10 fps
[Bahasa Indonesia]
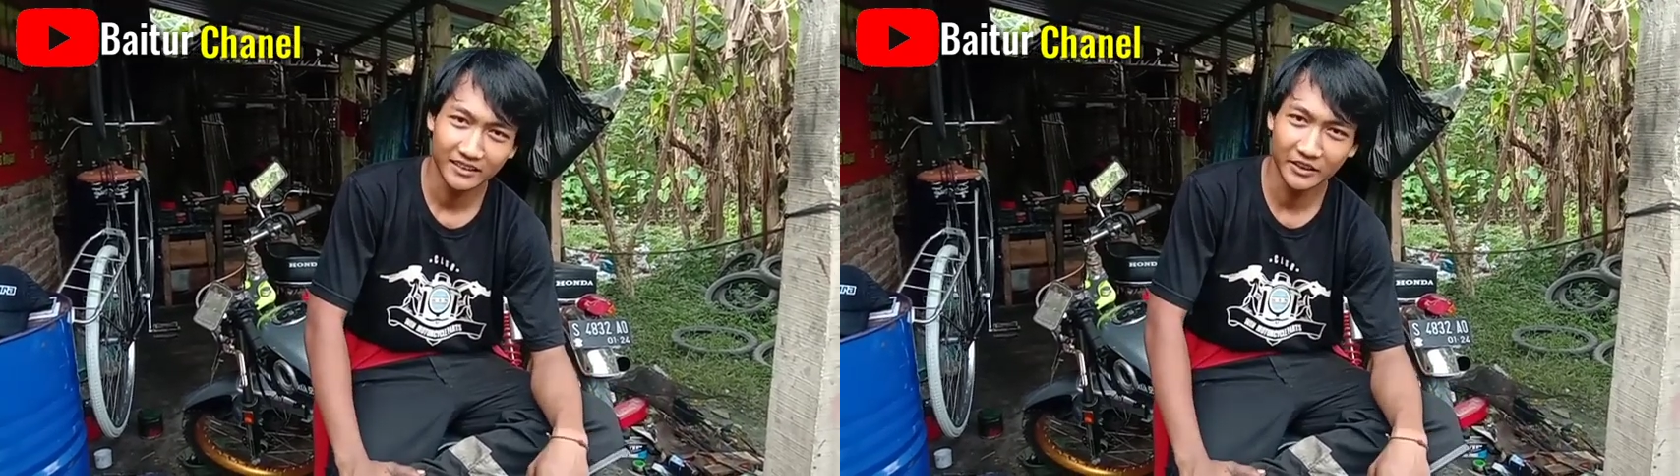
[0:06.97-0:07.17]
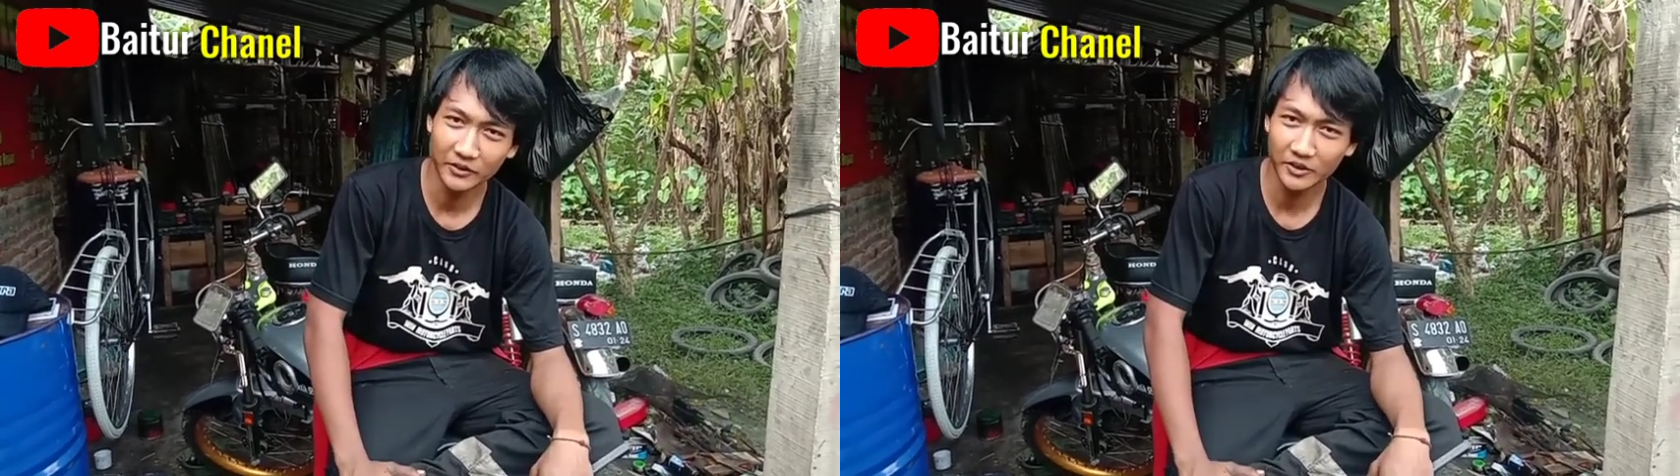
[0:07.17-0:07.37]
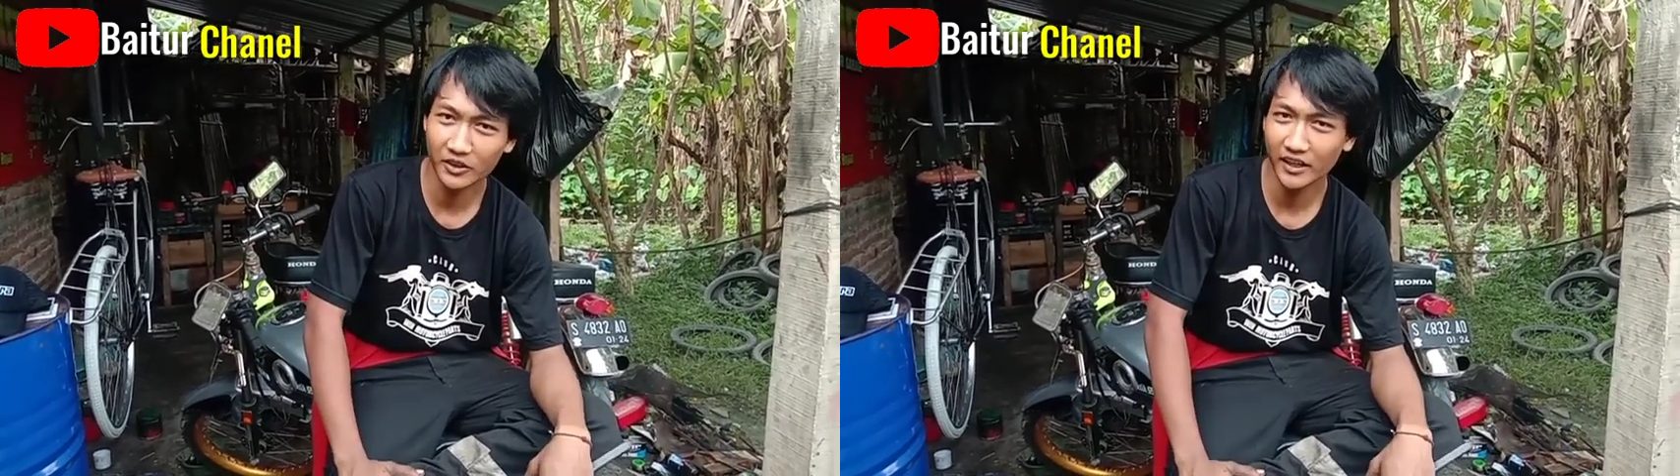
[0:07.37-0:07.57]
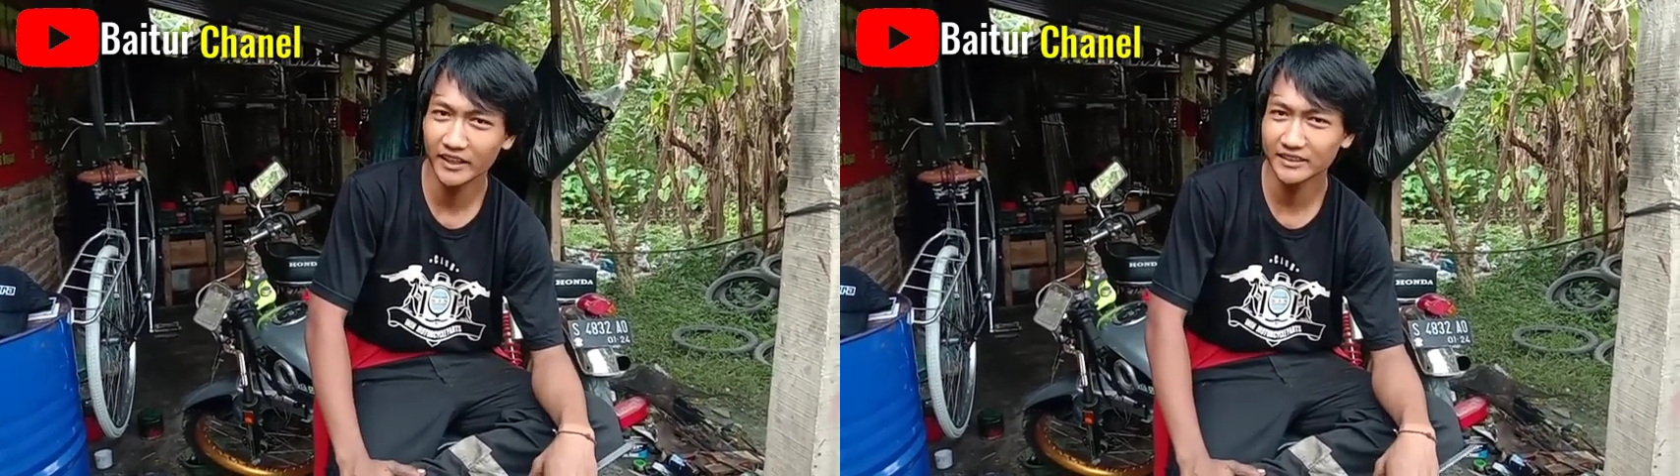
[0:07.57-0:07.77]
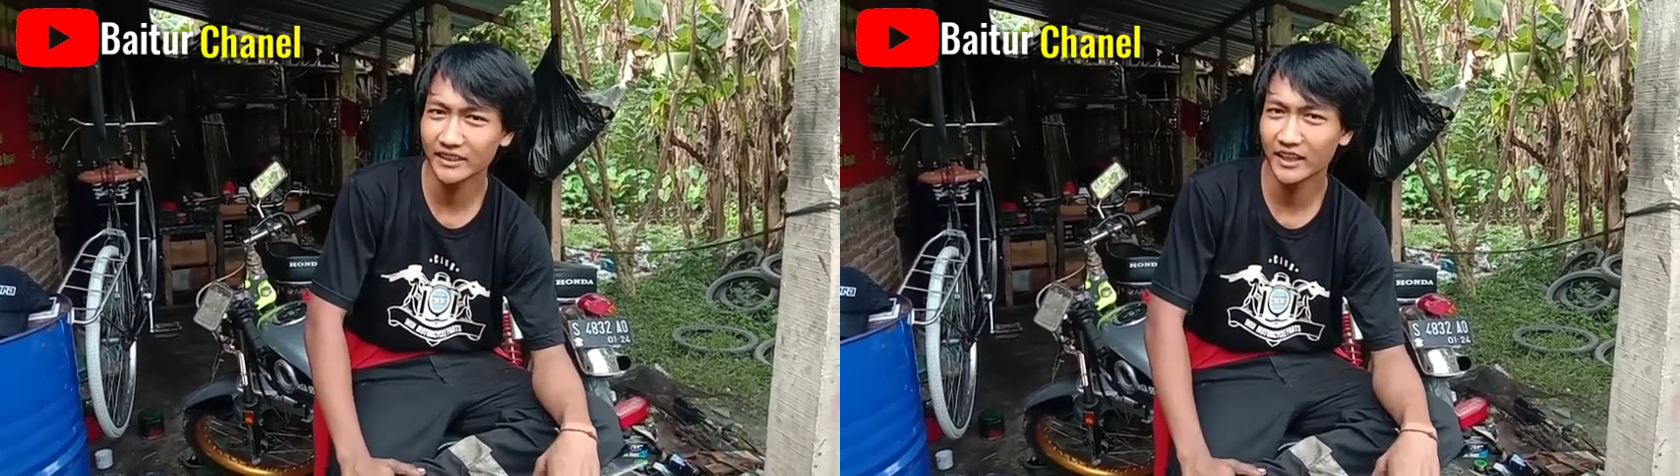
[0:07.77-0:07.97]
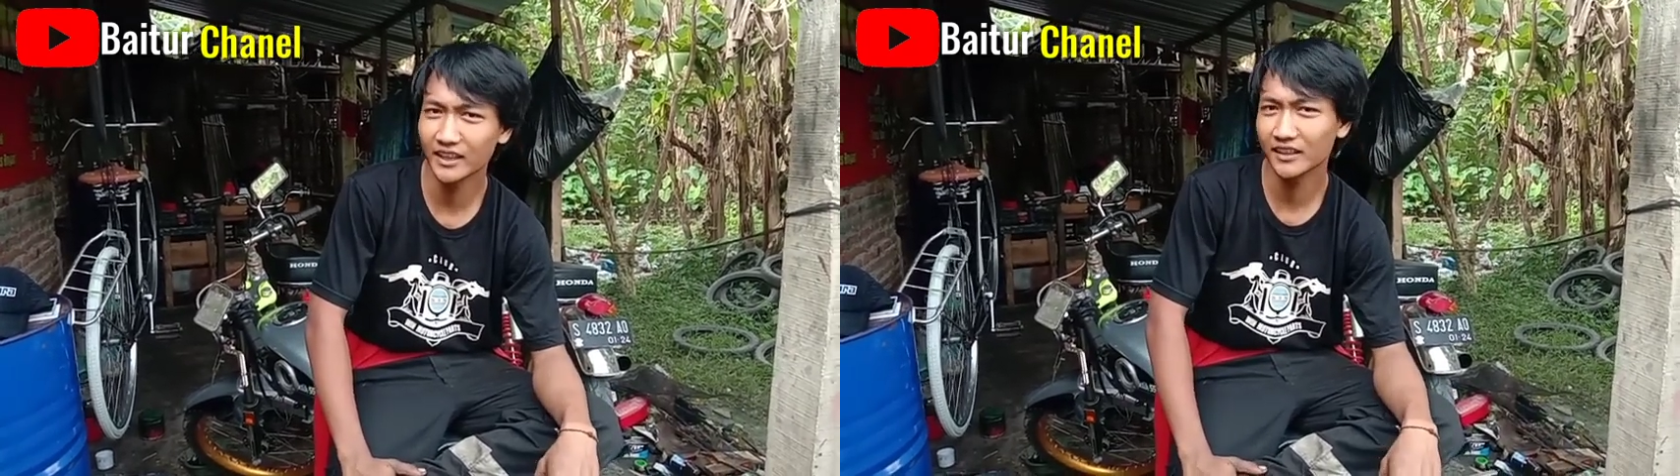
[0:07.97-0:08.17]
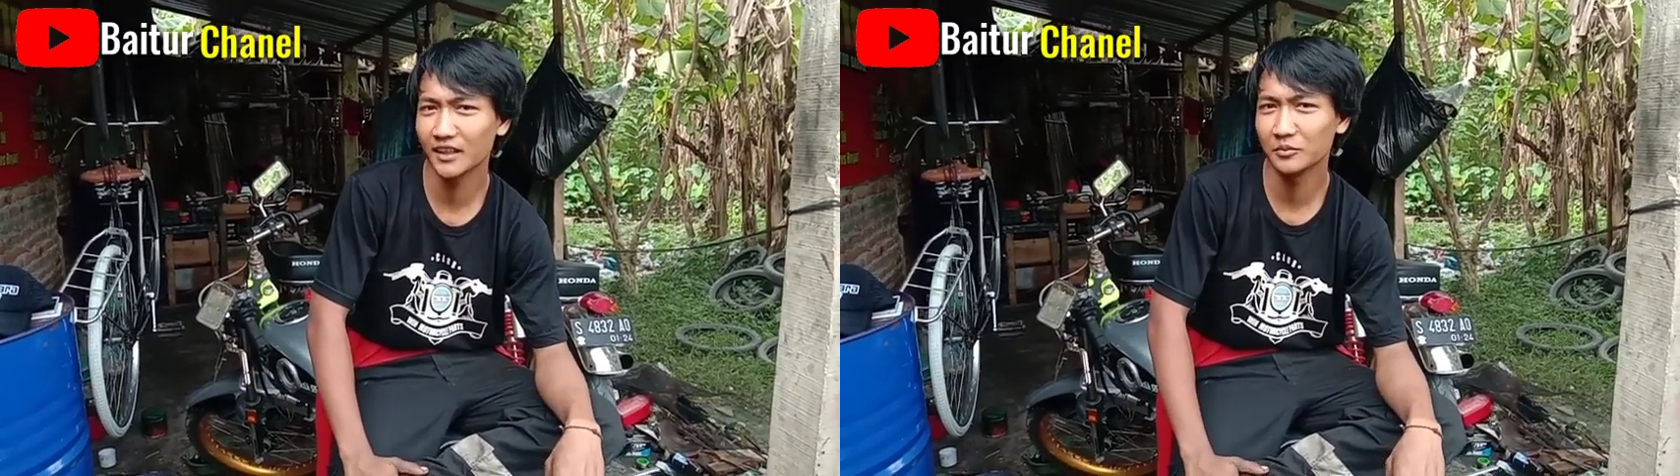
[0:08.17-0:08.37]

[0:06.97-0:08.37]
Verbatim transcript: Di video kali ini saya nggak